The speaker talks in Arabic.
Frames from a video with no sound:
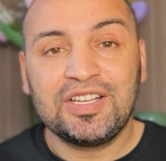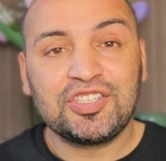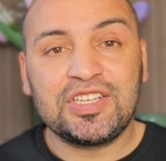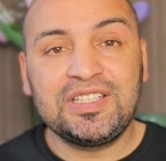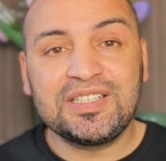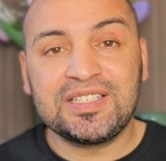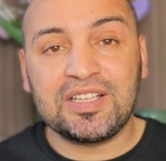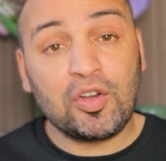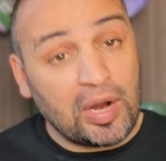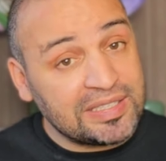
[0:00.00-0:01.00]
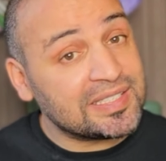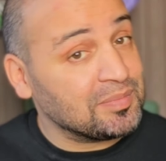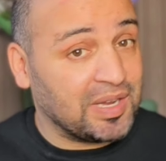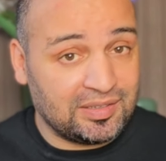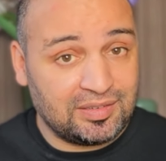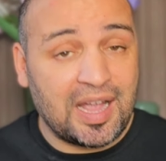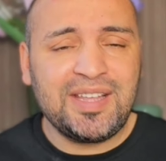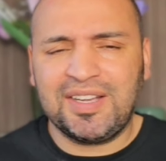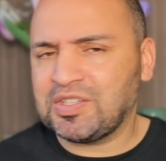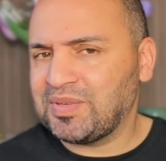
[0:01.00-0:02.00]
شنو يدير هو اكيد سمح
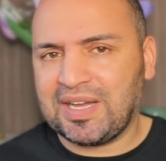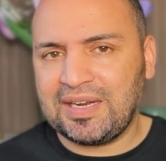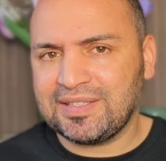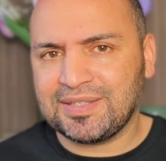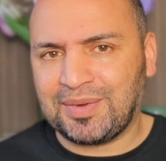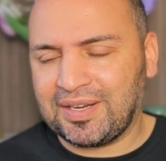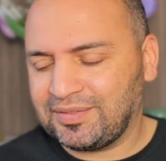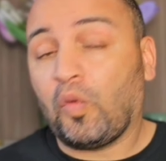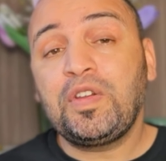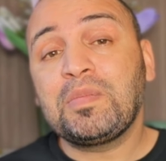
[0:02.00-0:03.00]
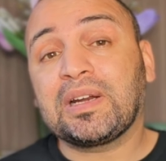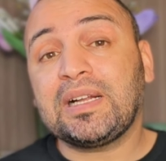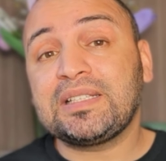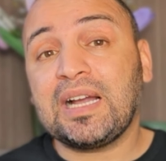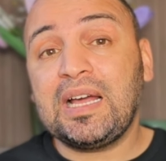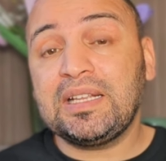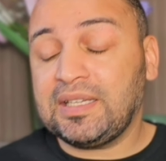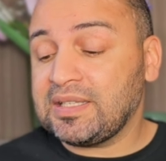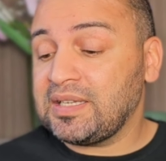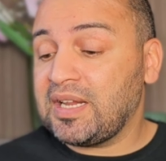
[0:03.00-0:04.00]
اي حاجه من النخل السمح وفي مرات يا غالي
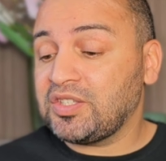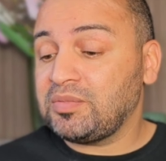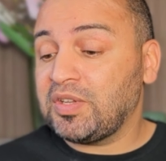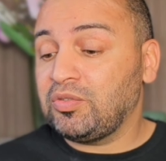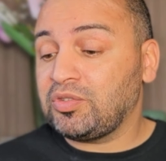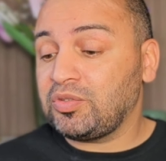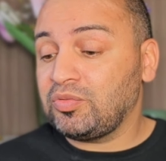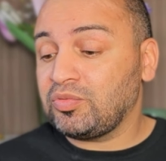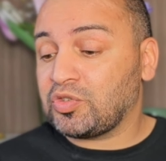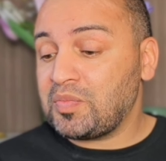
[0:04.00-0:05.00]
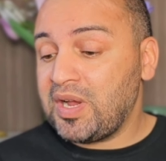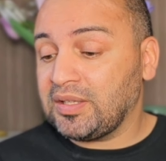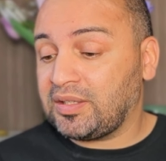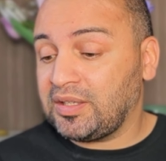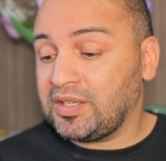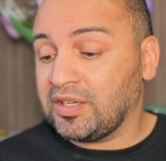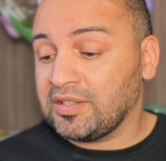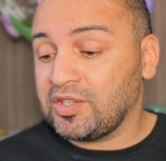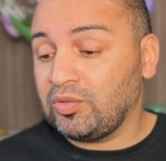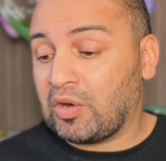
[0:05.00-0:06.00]
تحس ان زي ما تقول شنو جماعه يعني
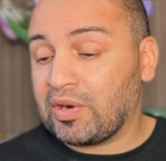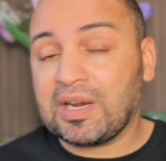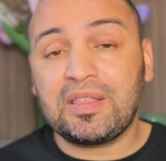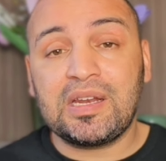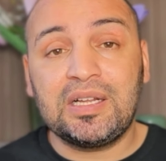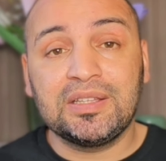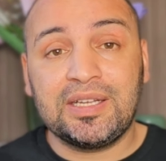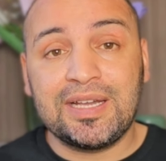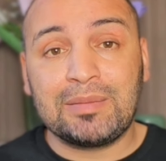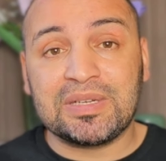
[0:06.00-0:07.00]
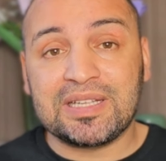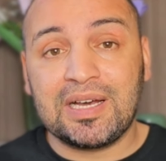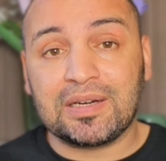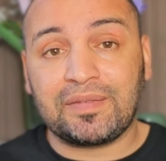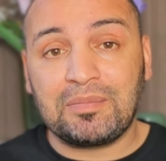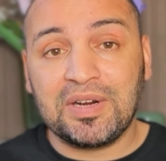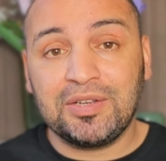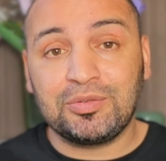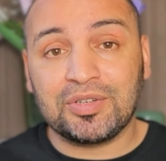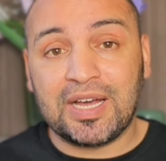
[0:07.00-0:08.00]
نسولها ورا قاعدين عند عيال من صغار فهم
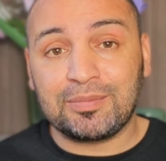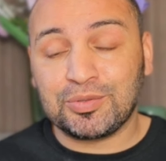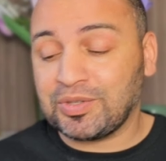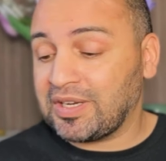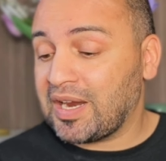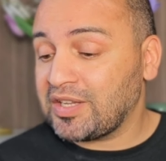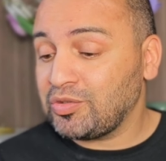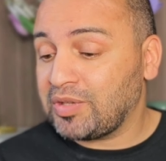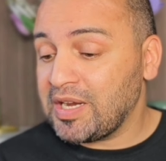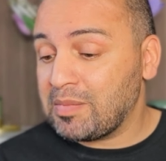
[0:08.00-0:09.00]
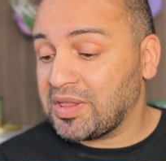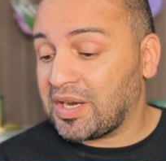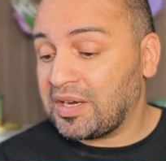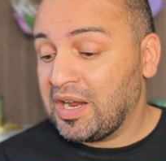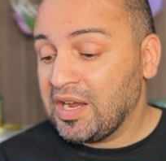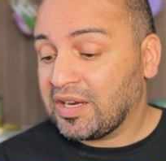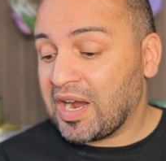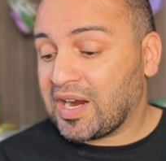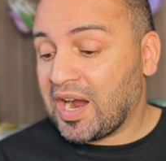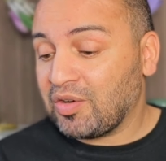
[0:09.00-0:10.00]
قاعدوا يخربشوا كي لان شنو تلقى مثلا
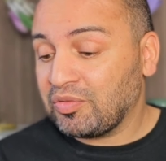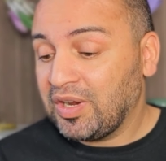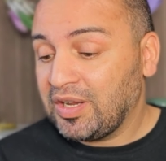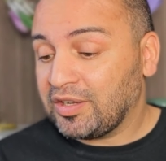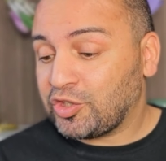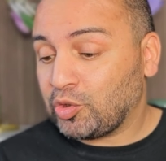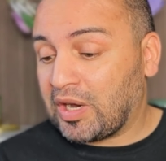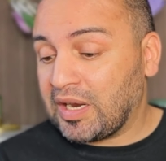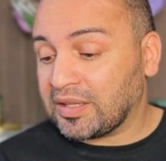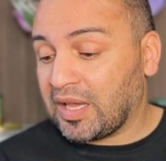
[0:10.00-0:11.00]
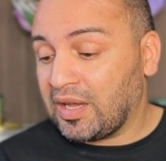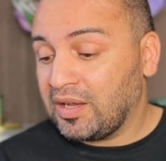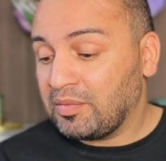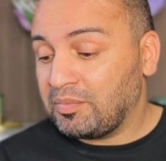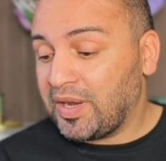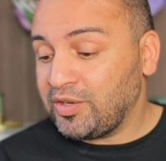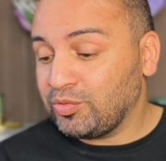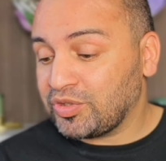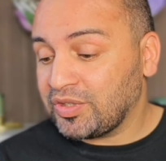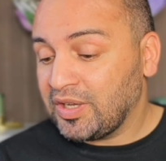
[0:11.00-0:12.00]
كاكاو شوكولاته
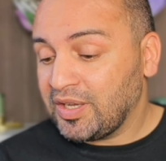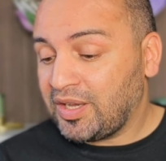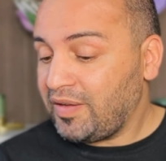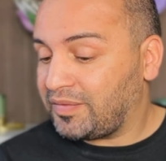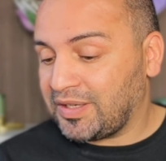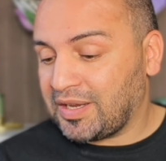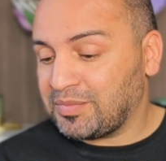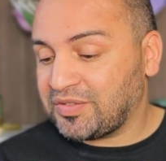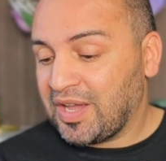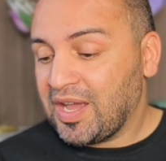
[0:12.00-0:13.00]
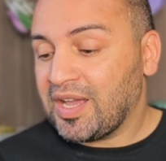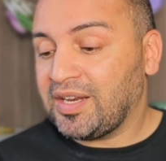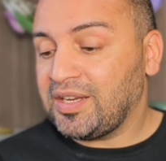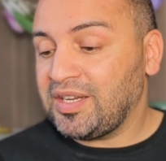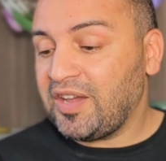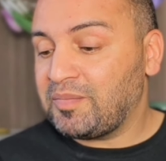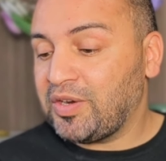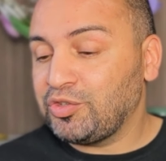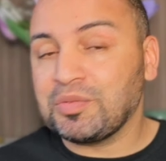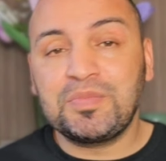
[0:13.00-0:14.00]
بريوش كيف يعني مش يعني كيف
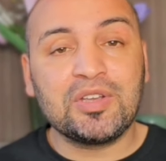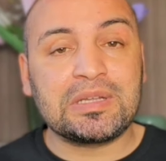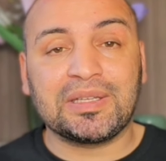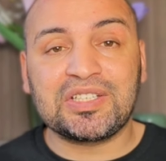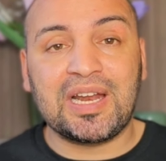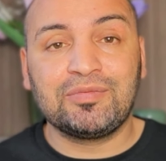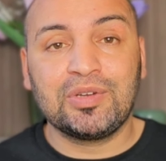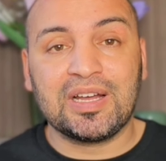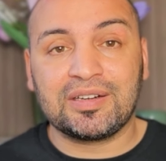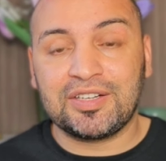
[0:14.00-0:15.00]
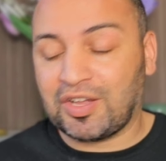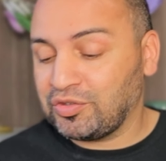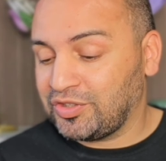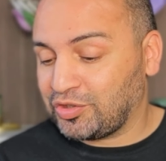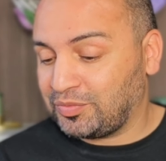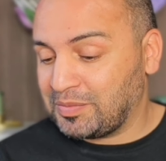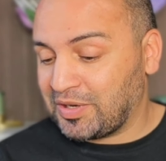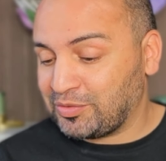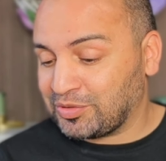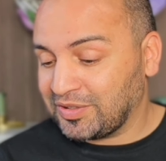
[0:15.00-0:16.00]
بريوش ب 110000 دولار ناخذ نشرب به
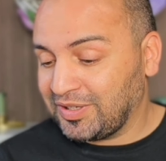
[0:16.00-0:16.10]
بريوش